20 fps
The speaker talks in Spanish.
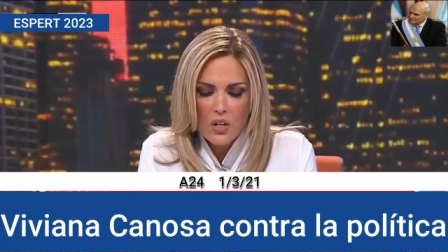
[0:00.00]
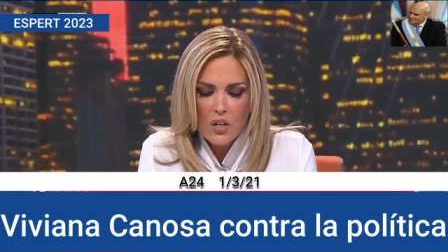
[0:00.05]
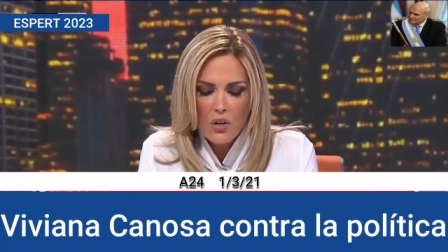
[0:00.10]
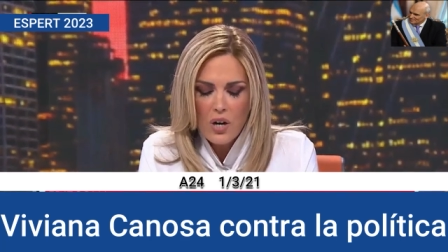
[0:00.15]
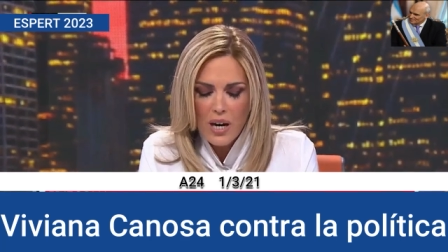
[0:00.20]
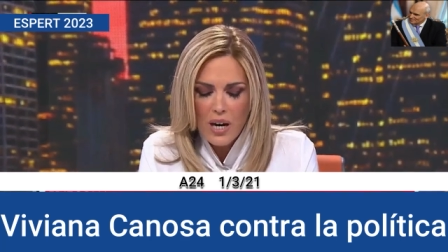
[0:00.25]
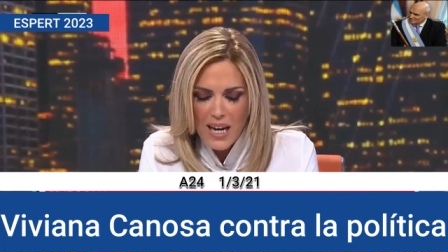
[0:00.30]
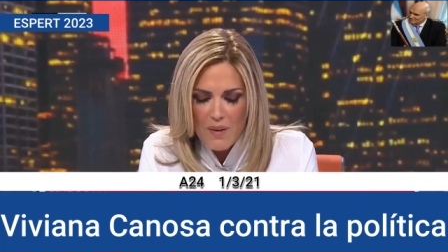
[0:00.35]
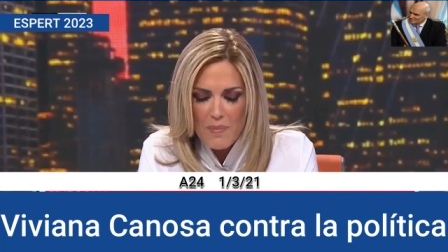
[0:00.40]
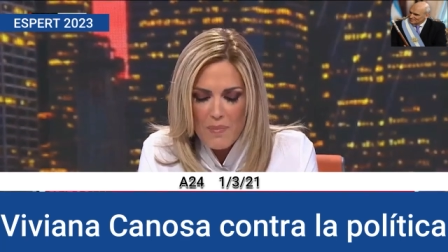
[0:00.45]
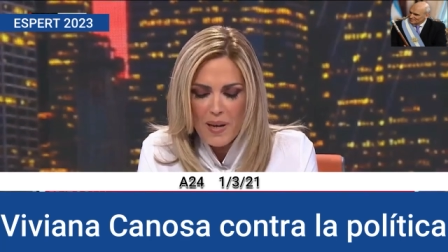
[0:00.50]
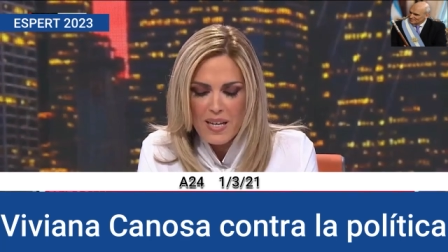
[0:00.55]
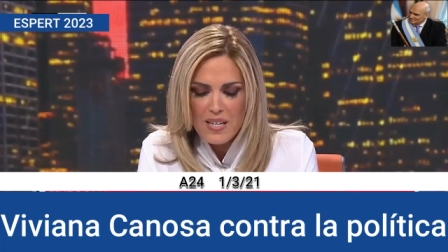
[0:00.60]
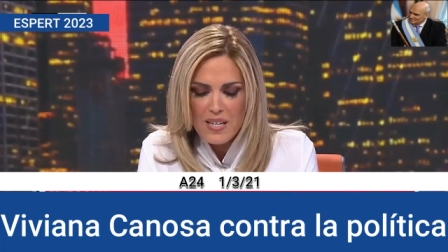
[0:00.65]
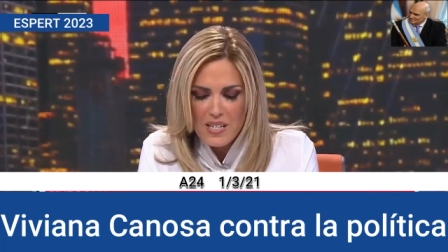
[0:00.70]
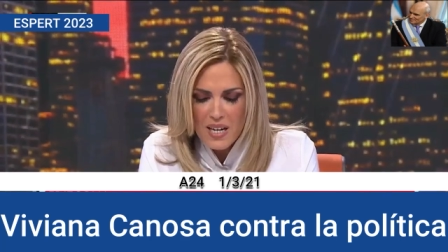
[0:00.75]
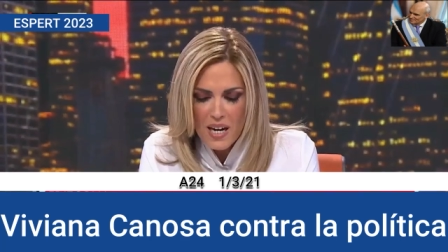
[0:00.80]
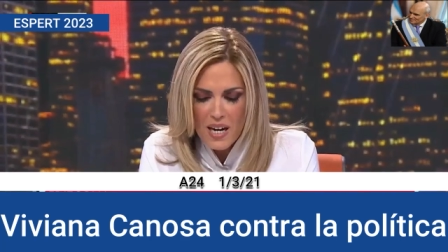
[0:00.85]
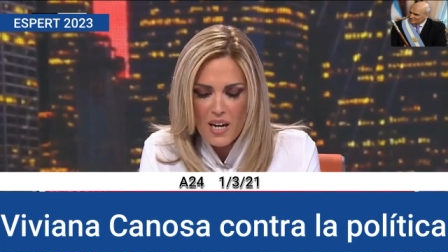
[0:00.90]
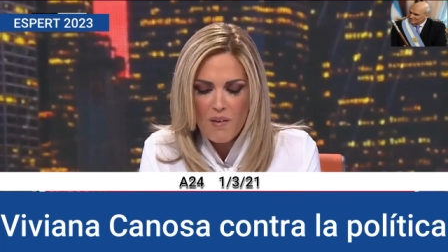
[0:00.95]
Ojalá
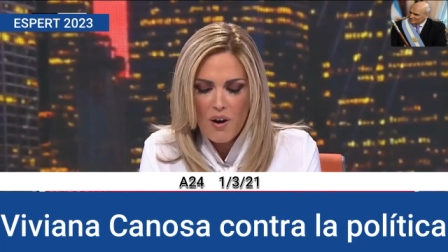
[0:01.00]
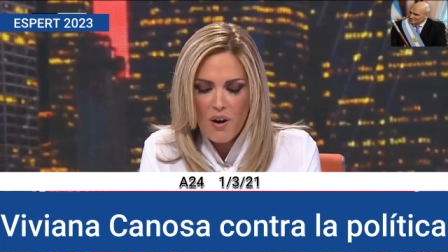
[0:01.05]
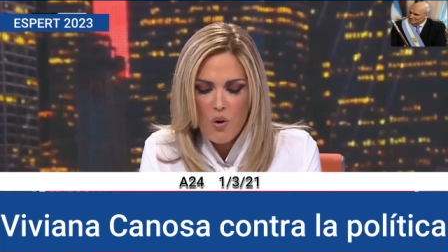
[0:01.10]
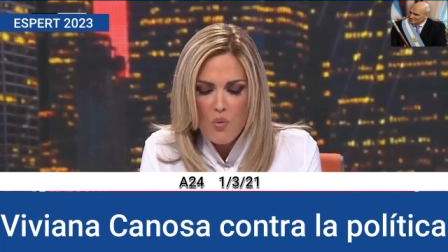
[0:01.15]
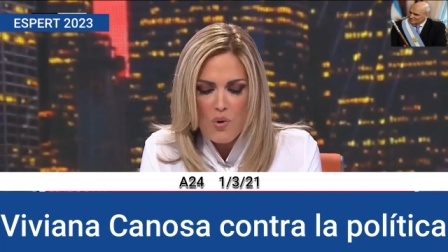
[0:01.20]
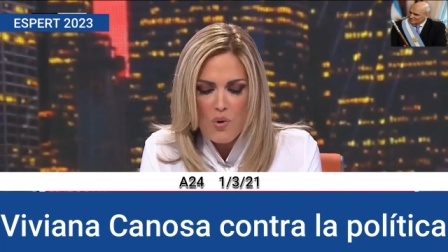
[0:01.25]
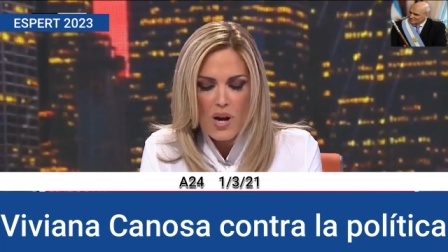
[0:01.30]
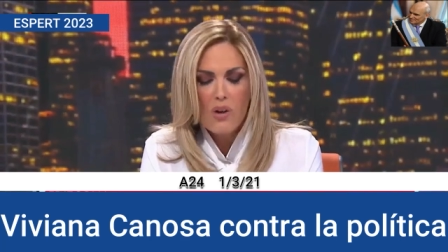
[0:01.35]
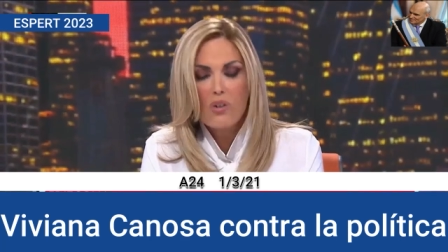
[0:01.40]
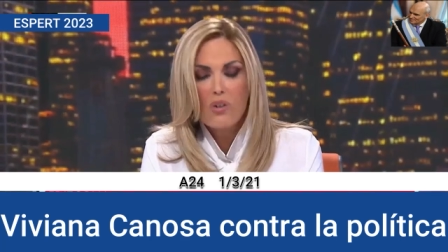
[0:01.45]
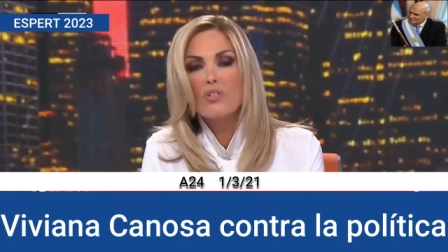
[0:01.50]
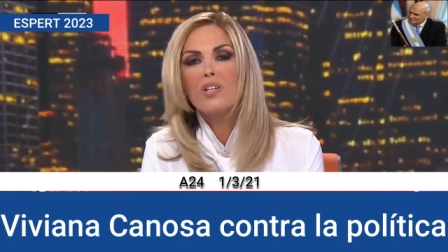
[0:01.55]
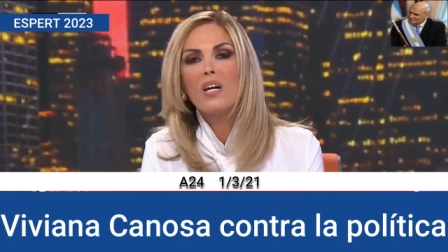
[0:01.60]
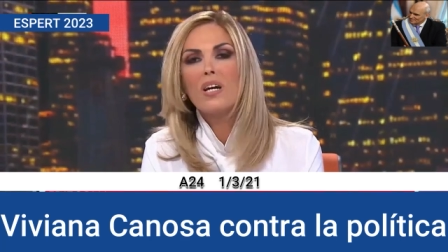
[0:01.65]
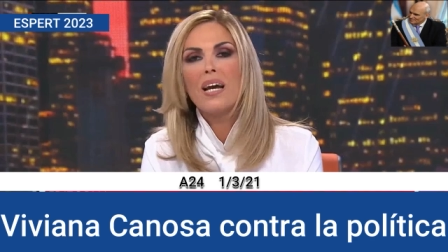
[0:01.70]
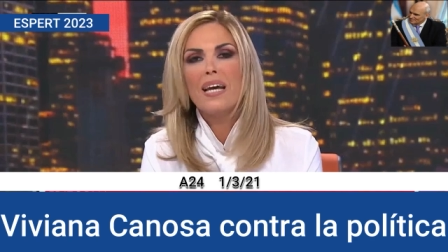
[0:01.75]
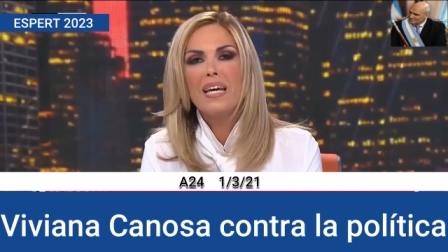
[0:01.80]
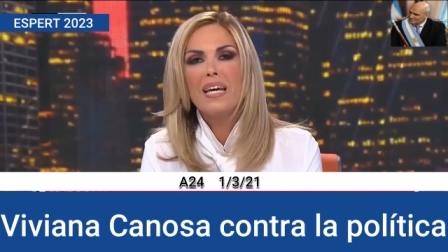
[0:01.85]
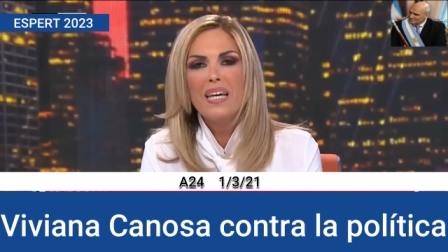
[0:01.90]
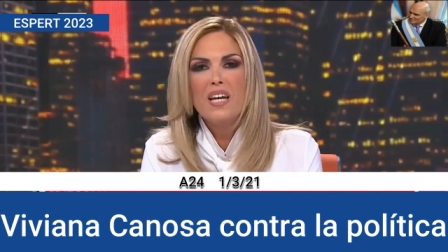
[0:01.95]
apareciera la vacuna contra
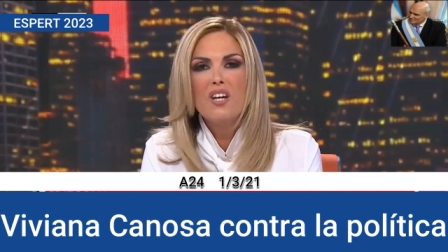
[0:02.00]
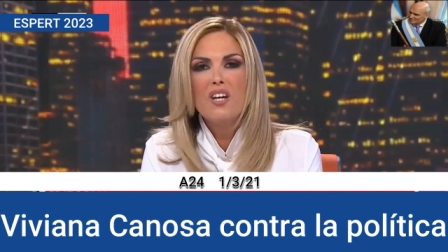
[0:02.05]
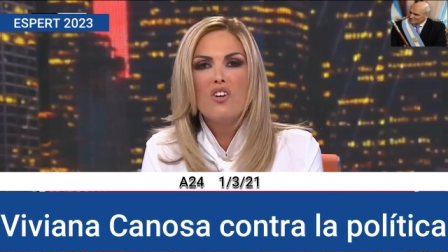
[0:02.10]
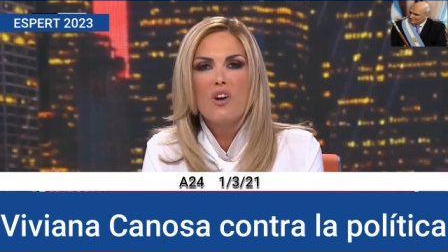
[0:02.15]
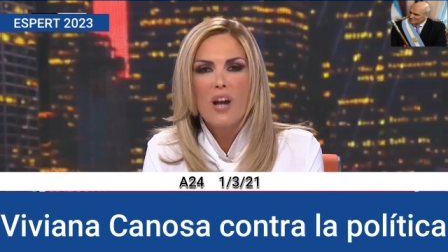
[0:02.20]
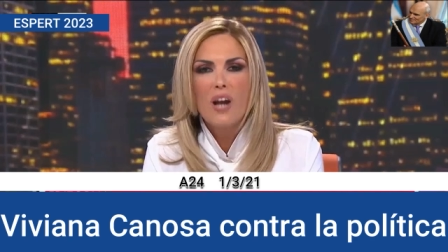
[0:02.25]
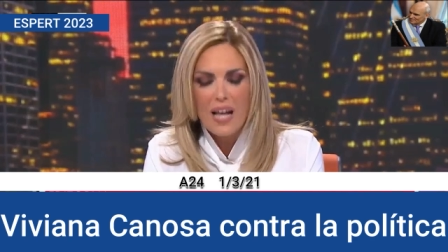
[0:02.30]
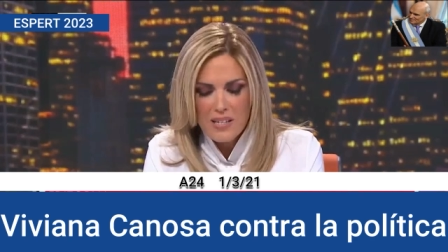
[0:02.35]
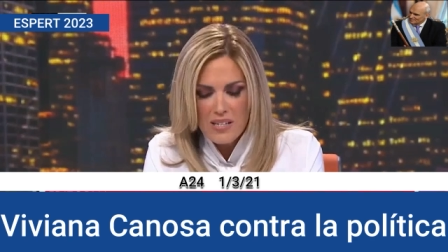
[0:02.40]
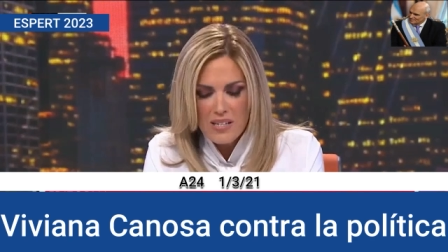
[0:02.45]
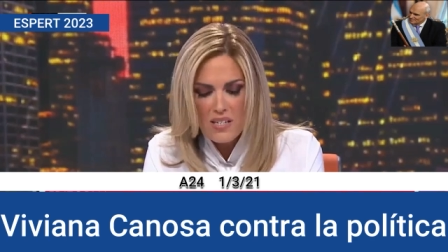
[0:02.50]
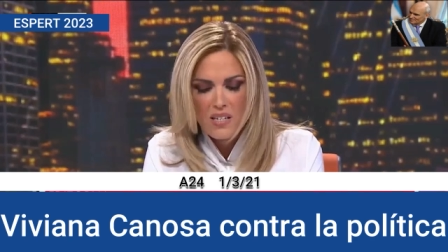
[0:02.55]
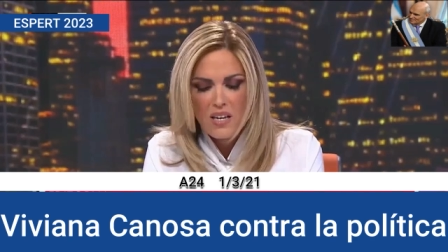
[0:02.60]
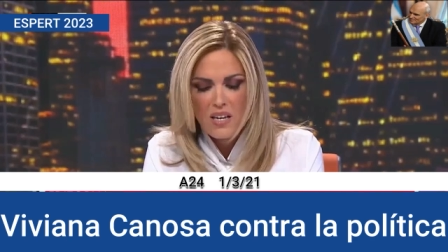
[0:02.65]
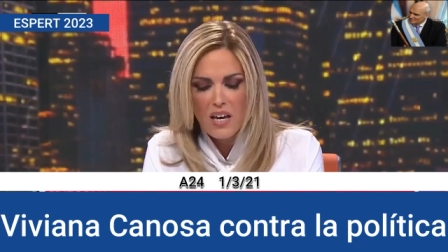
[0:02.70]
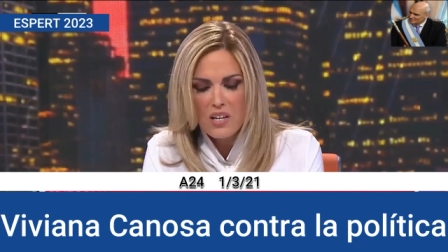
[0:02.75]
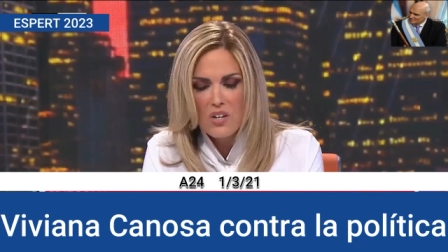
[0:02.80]
la ignorancia